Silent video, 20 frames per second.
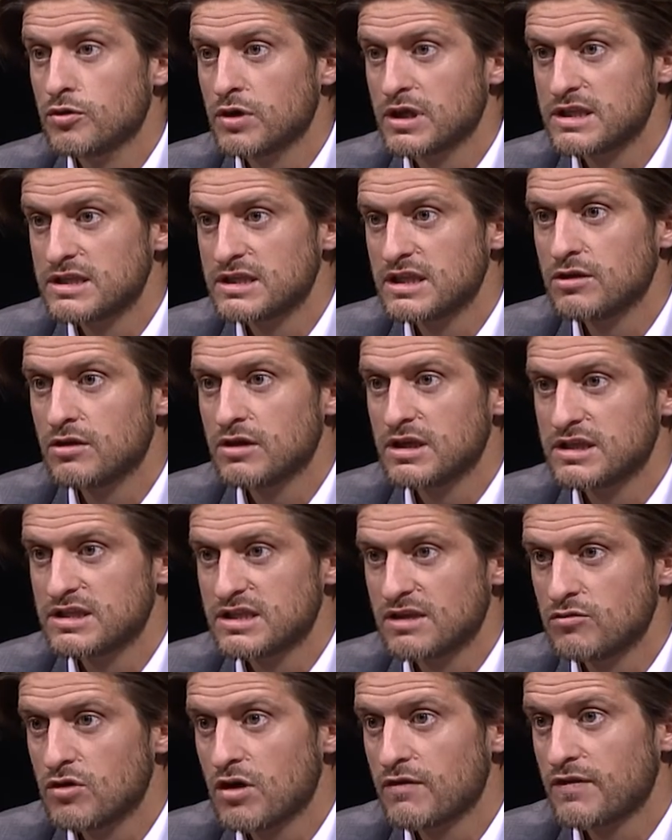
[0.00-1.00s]
rester dans les
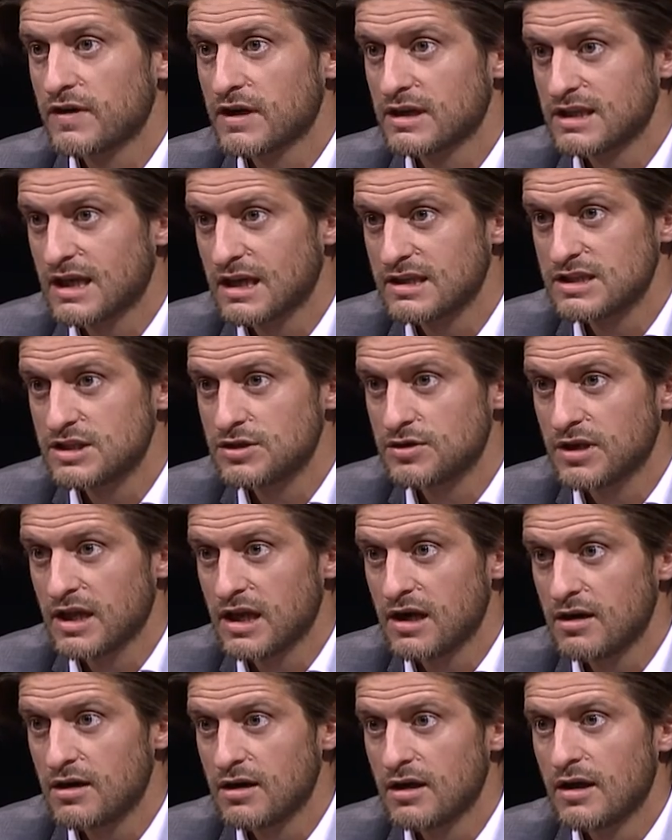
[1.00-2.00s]
savoir-faire
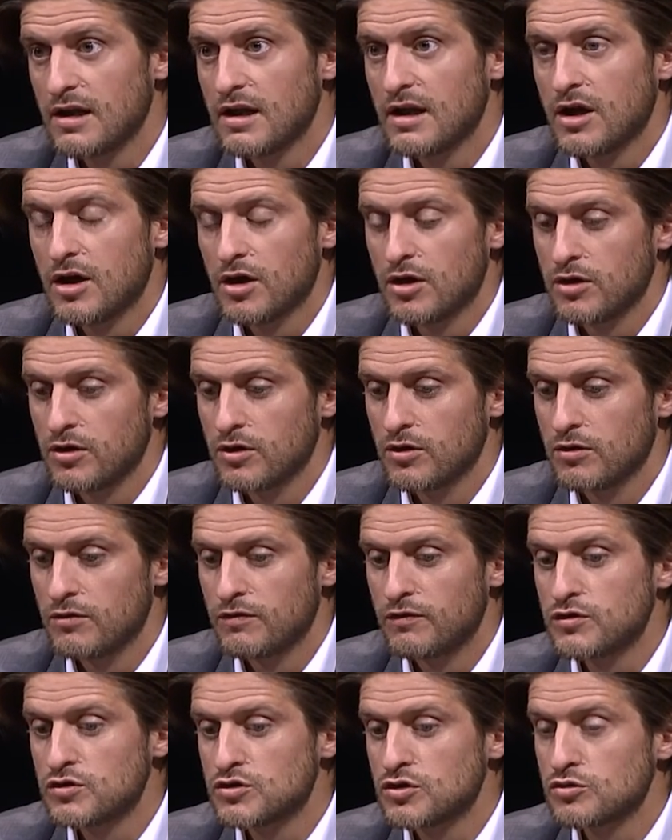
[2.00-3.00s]
traditionnels. Euh,
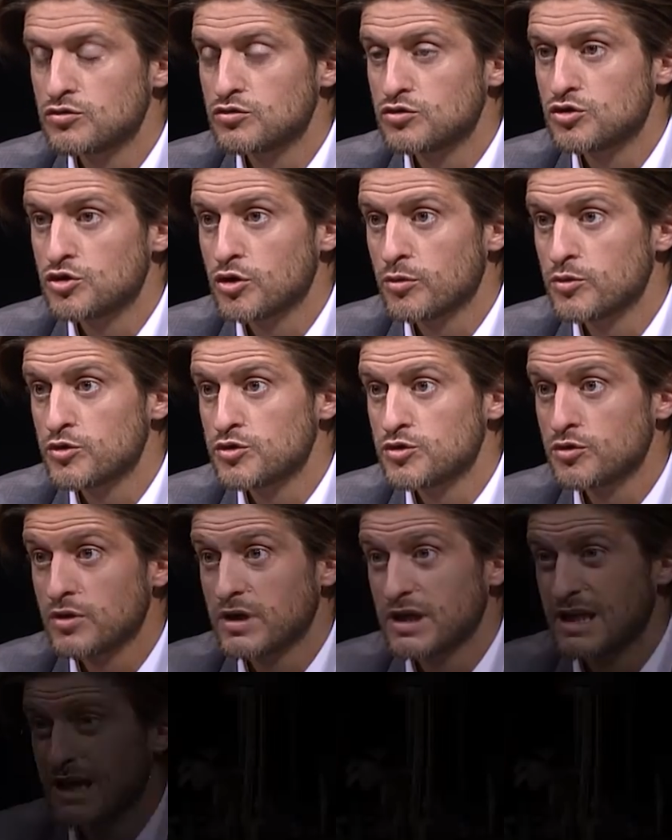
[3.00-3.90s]
faisant du sur-mesure et